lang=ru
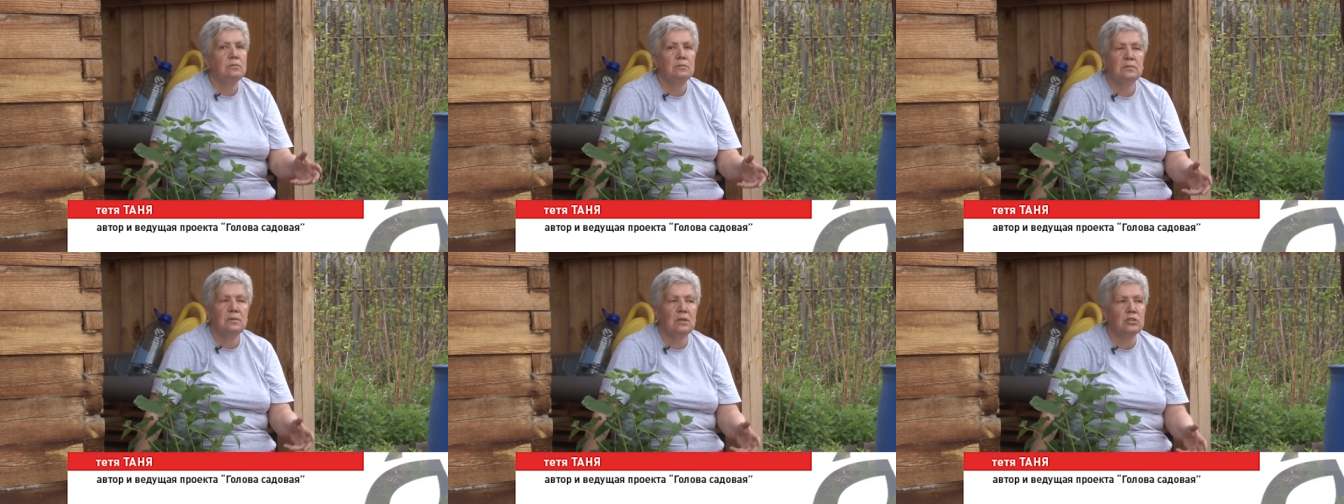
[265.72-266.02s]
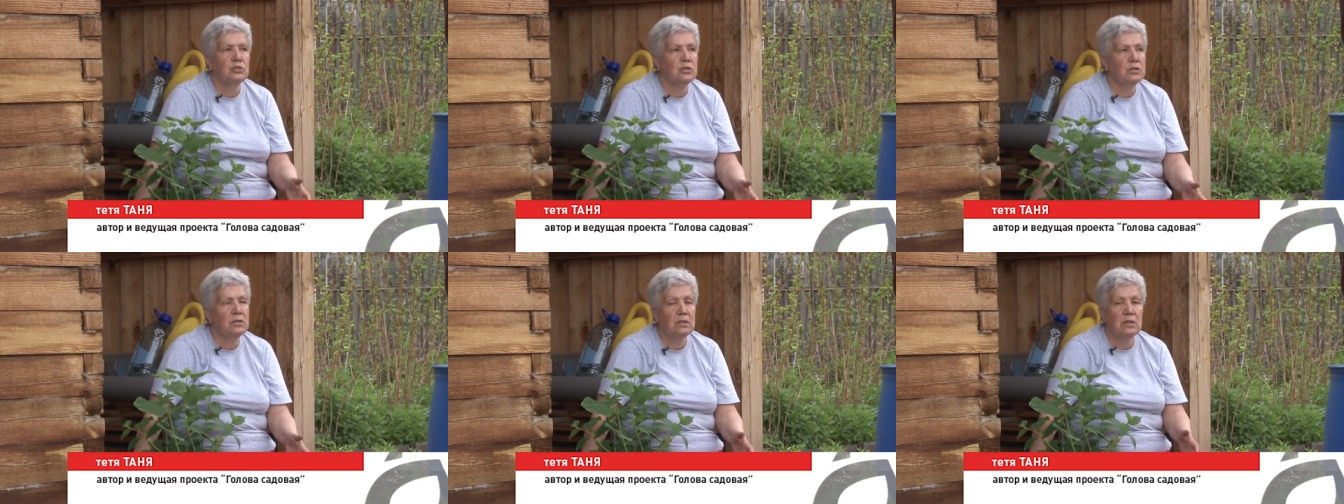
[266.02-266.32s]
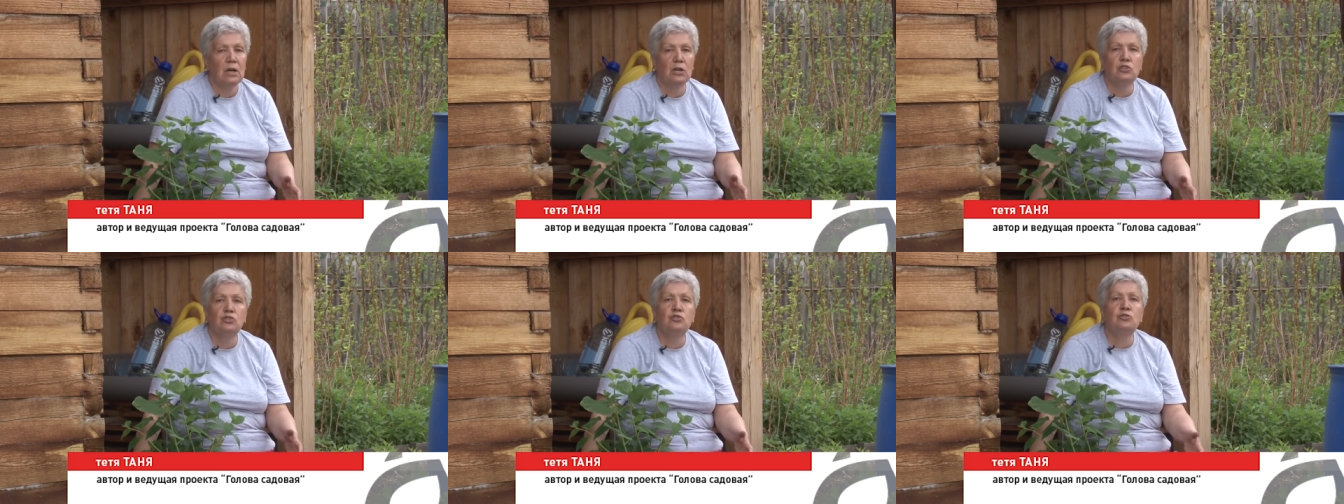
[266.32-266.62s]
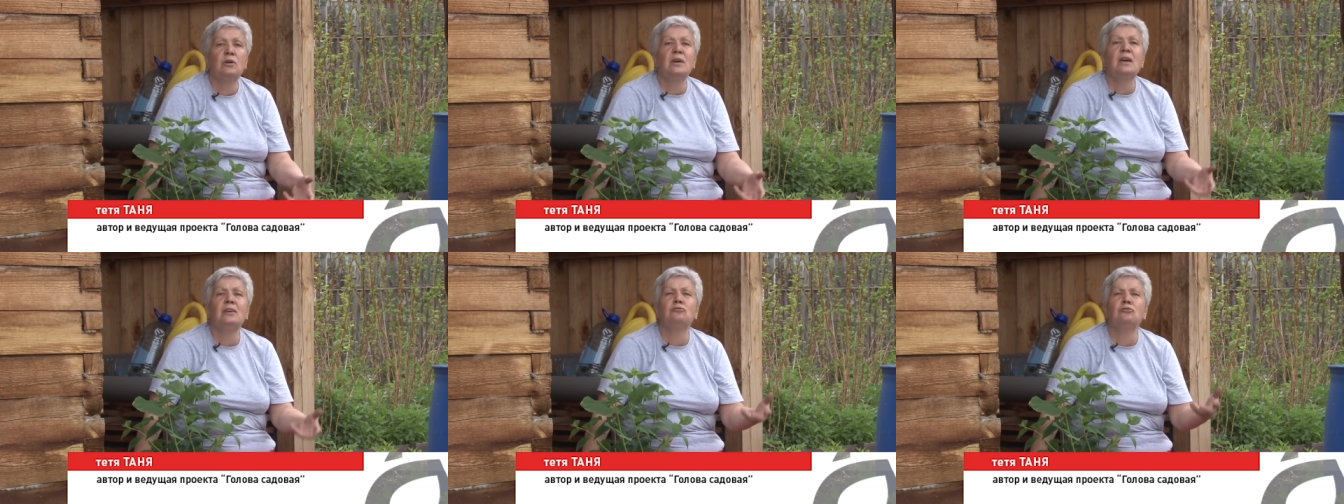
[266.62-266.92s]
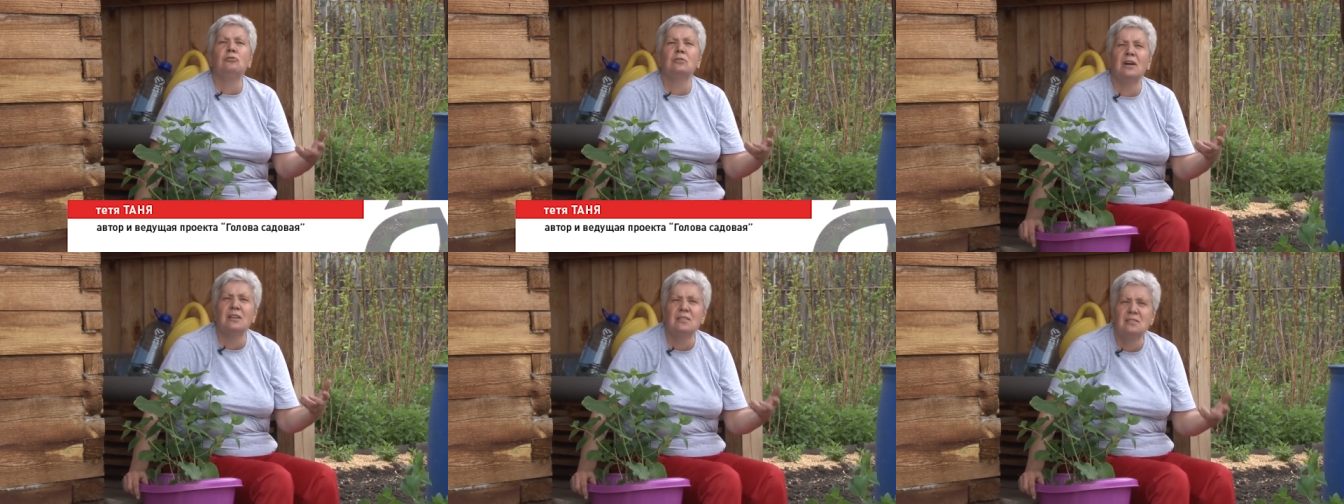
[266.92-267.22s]
даже не так, что я
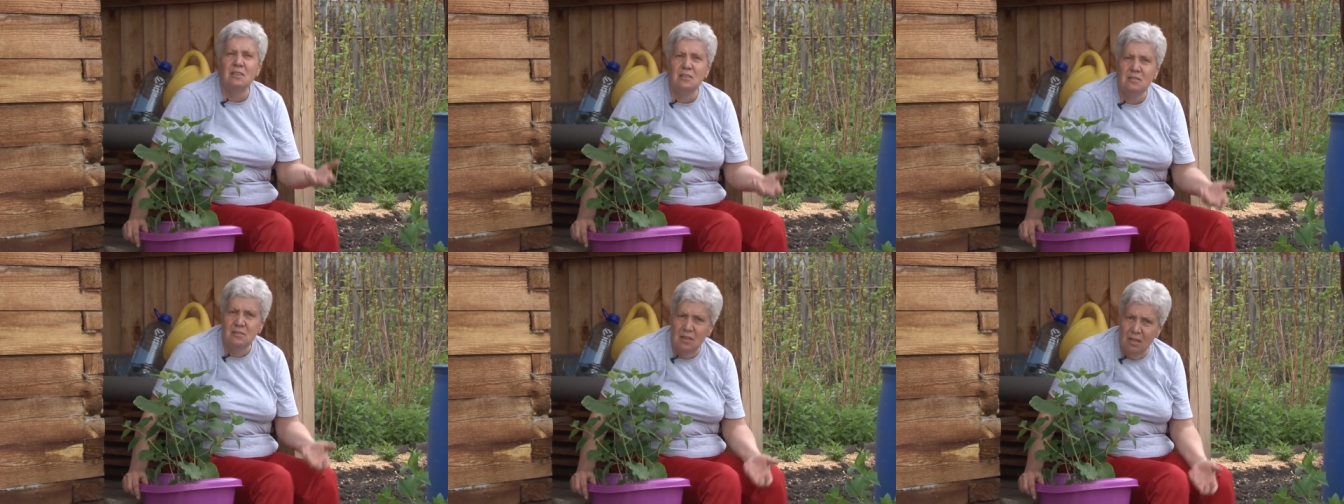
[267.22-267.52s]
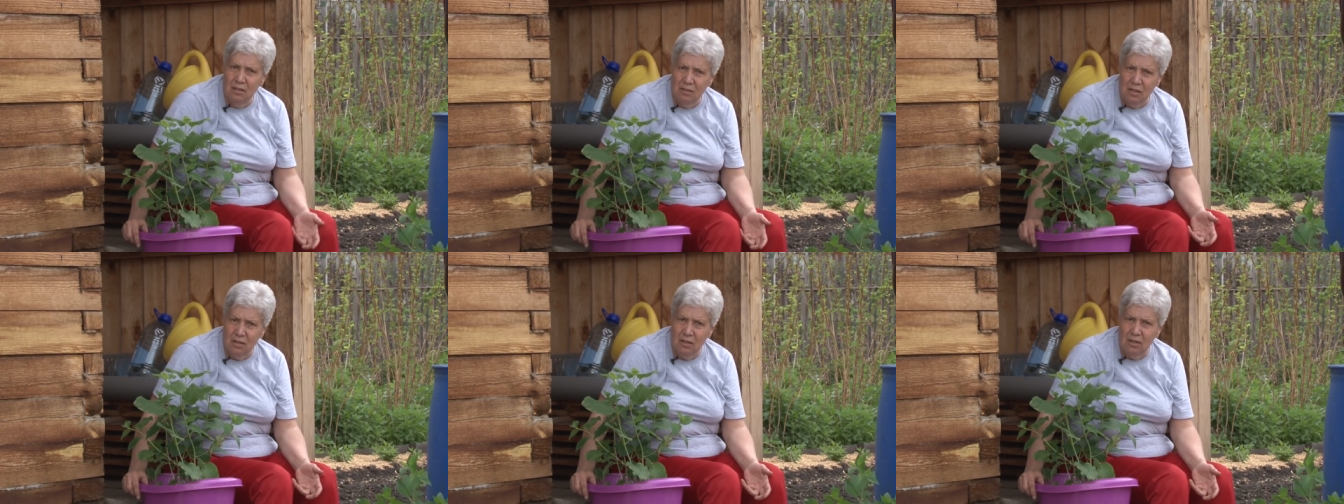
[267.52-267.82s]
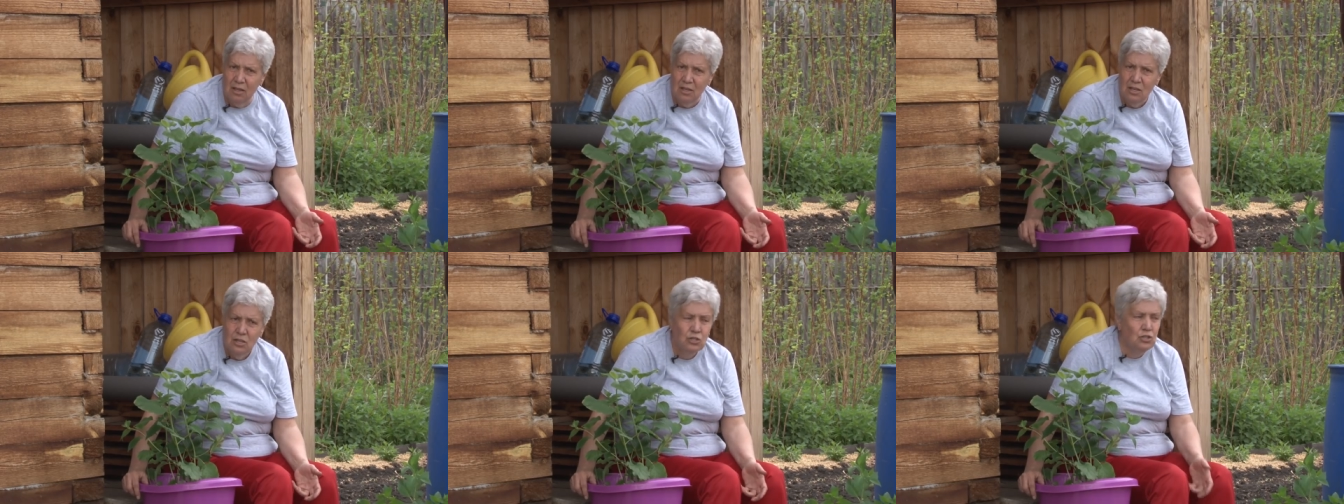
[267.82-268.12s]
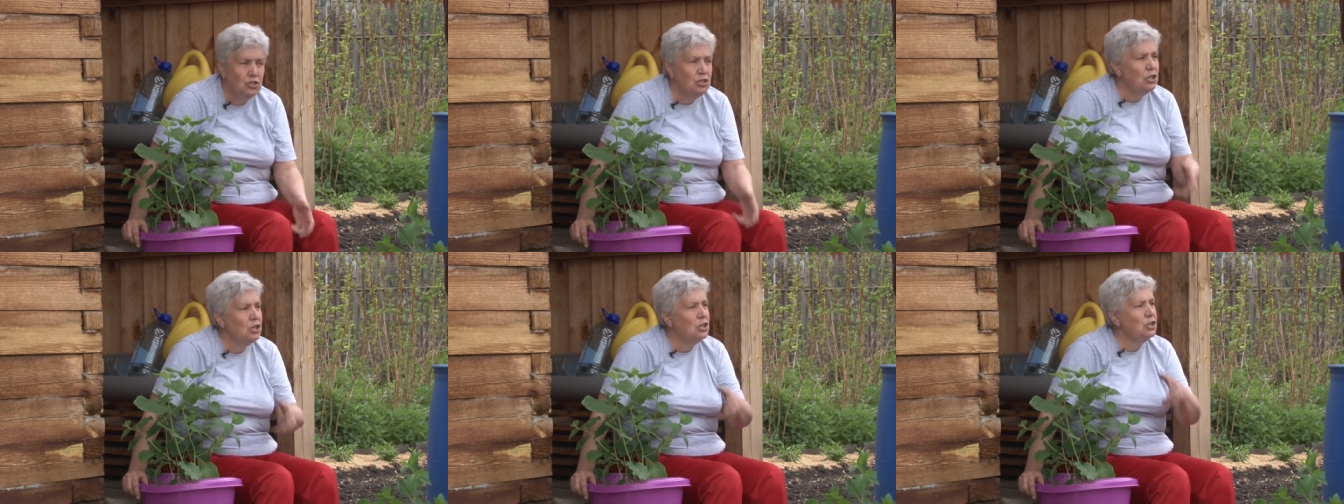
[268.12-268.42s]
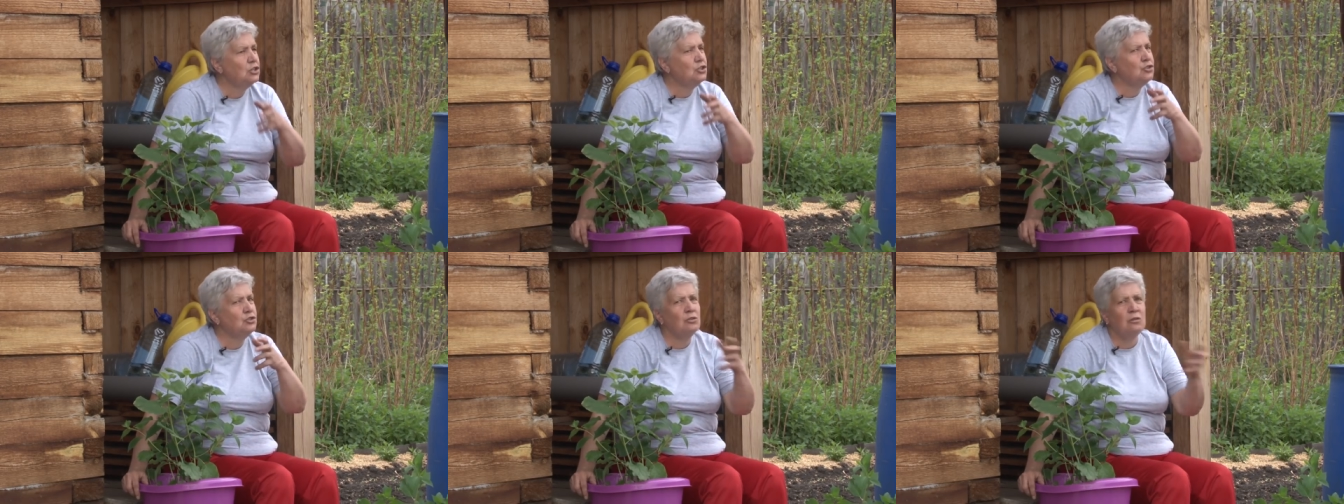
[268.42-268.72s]
только не делала,
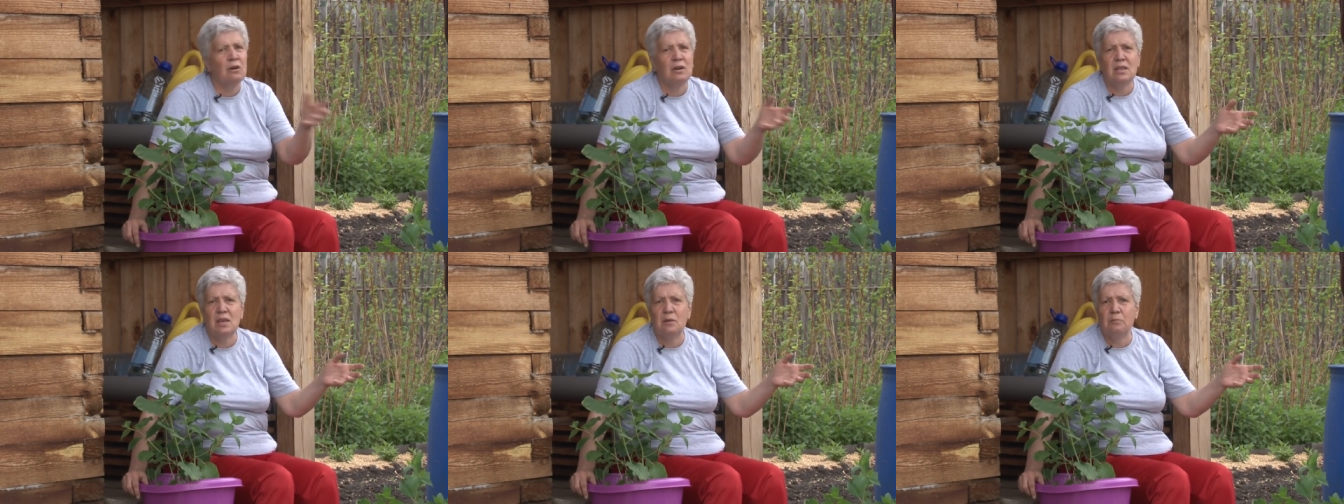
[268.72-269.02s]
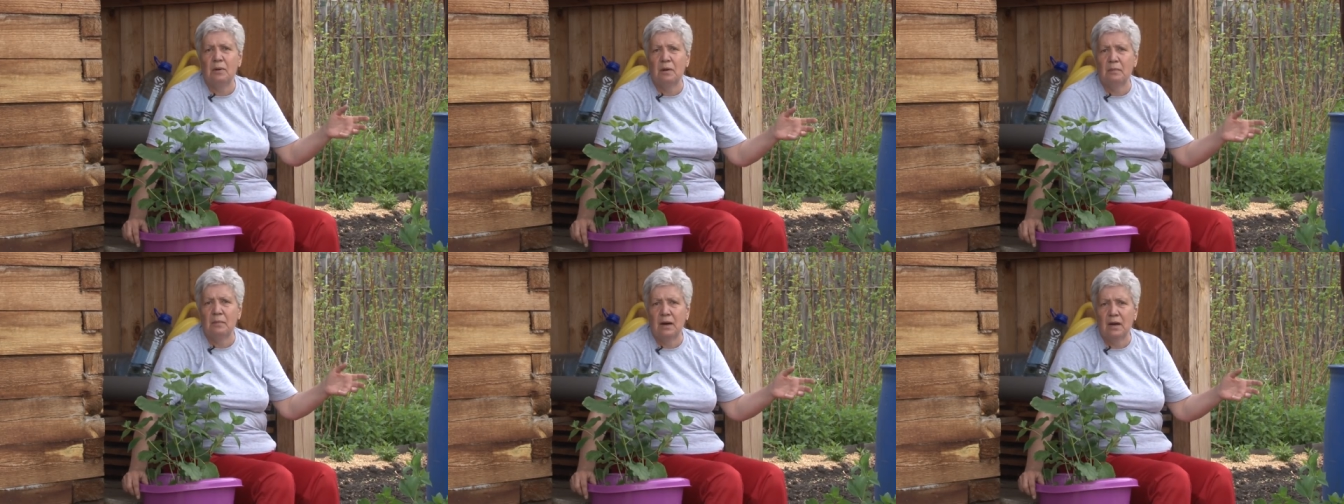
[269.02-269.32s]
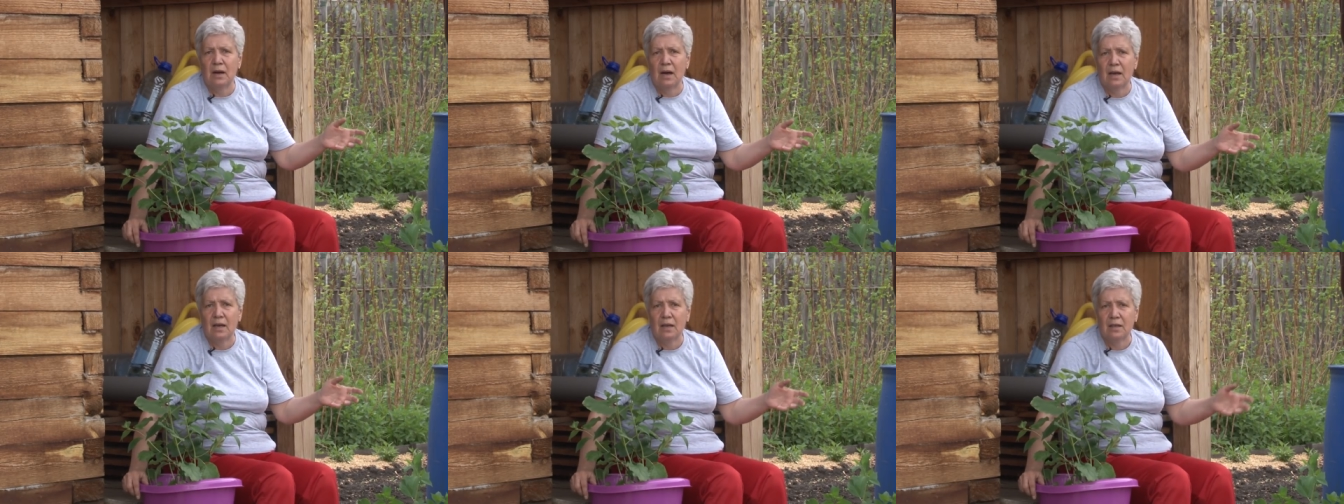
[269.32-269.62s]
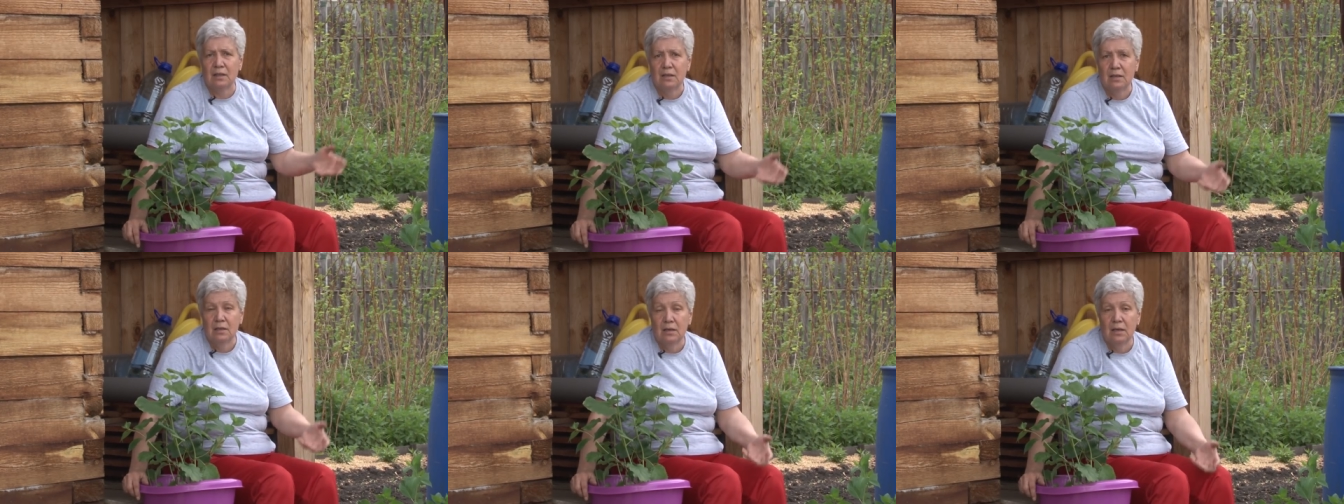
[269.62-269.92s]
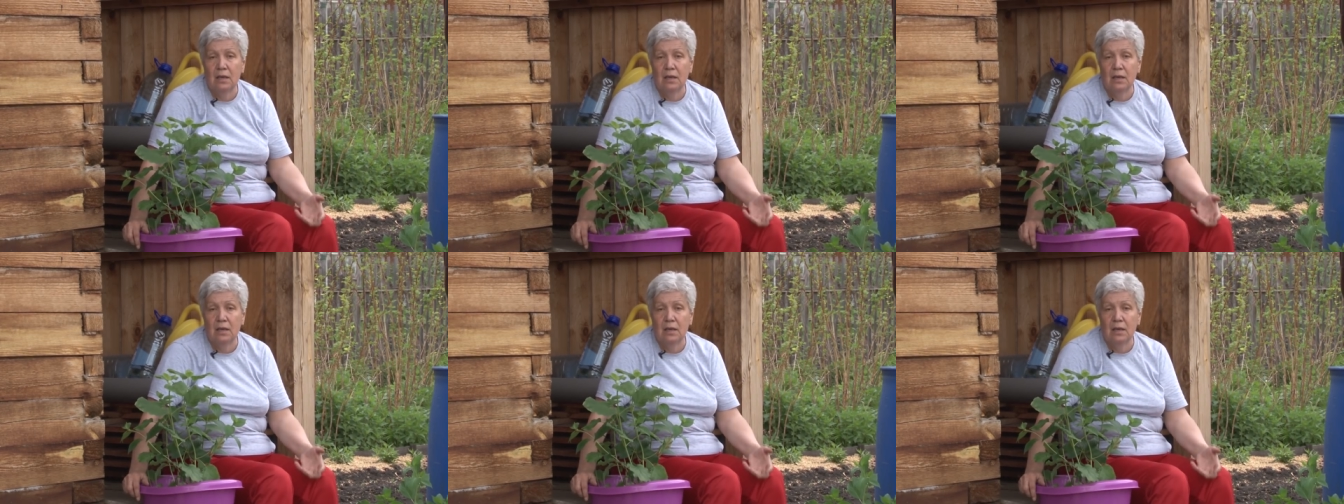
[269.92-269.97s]
ничего не помогает.